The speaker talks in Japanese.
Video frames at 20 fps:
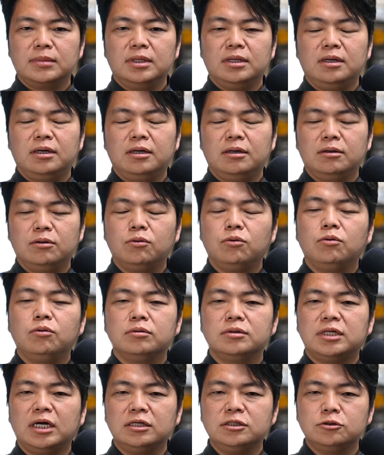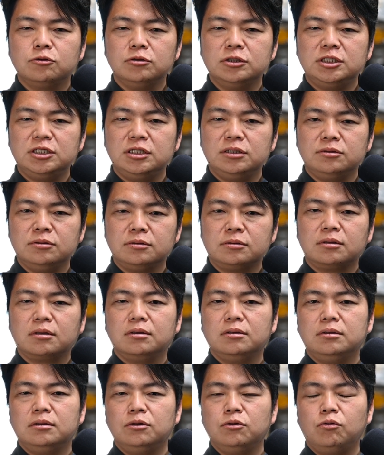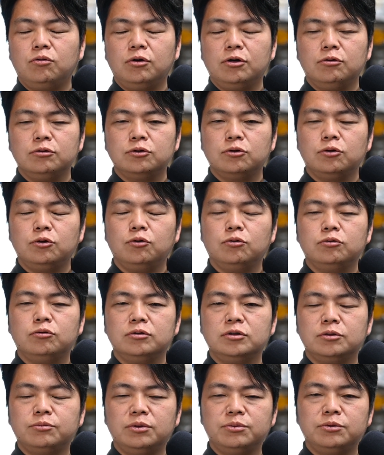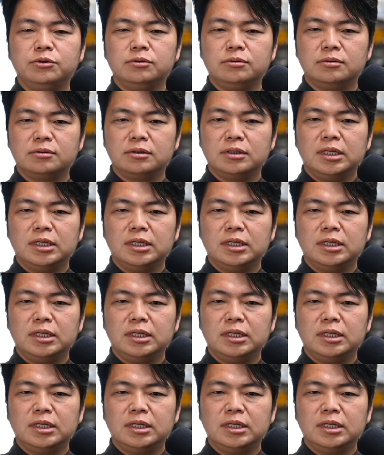えー、ダストシール汚れをそぎ落とす部分